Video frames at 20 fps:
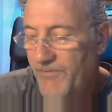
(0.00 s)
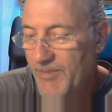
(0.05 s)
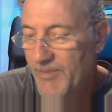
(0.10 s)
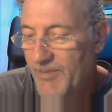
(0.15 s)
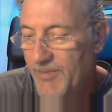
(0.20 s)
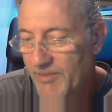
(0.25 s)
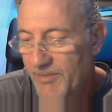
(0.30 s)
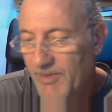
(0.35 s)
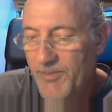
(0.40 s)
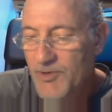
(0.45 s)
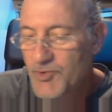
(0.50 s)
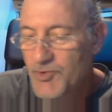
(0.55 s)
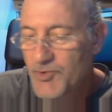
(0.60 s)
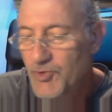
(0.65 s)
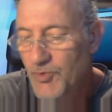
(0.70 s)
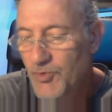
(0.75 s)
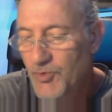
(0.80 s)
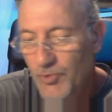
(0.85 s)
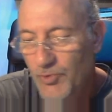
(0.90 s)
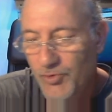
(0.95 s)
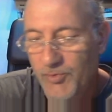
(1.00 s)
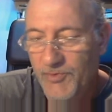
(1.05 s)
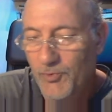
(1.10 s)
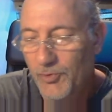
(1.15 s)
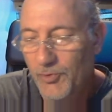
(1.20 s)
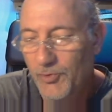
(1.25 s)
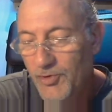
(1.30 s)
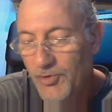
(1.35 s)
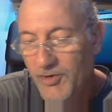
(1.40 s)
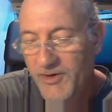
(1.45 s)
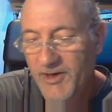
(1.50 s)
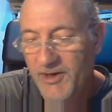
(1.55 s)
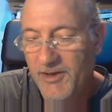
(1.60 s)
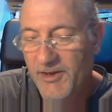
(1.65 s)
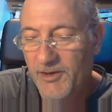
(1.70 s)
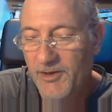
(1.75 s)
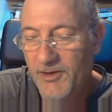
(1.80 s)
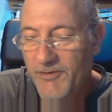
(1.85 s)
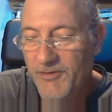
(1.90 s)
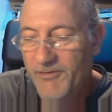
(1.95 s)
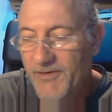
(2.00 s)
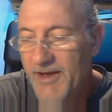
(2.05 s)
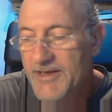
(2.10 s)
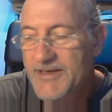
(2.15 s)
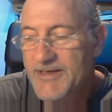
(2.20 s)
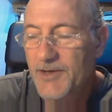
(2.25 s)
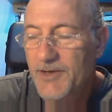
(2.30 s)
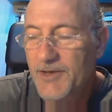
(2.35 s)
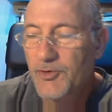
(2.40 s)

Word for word: film che mi è piaciuto molto, mi sono molto divertito a fare, è